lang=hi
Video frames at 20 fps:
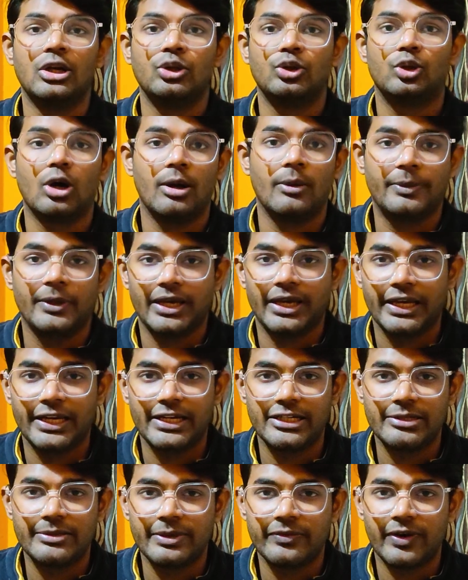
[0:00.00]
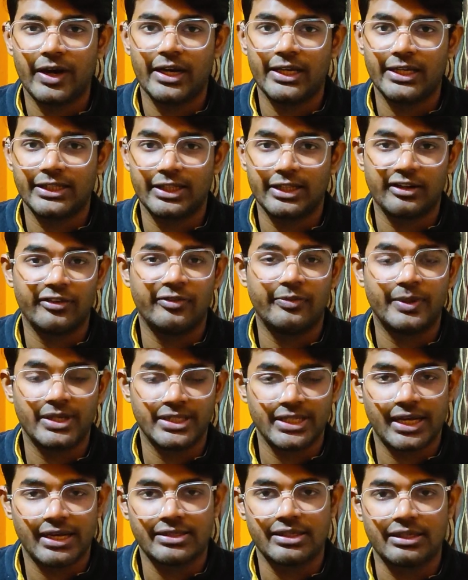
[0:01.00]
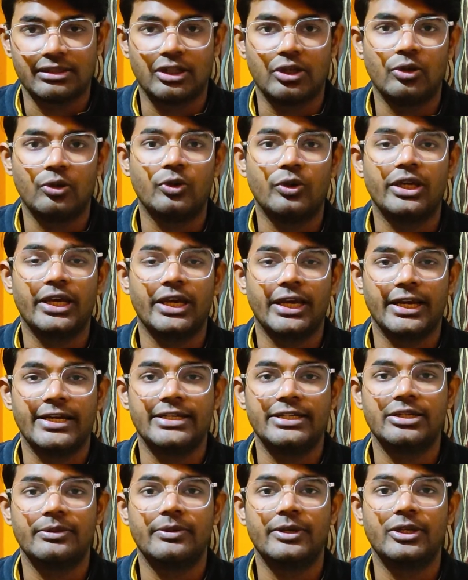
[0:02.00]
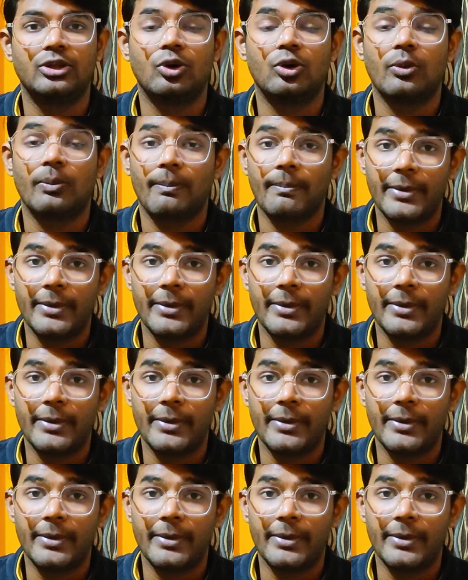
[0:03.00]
तो आप एट जीबी वाले की तरफ भी जा सकते हो क्योंकि एट जीबी तो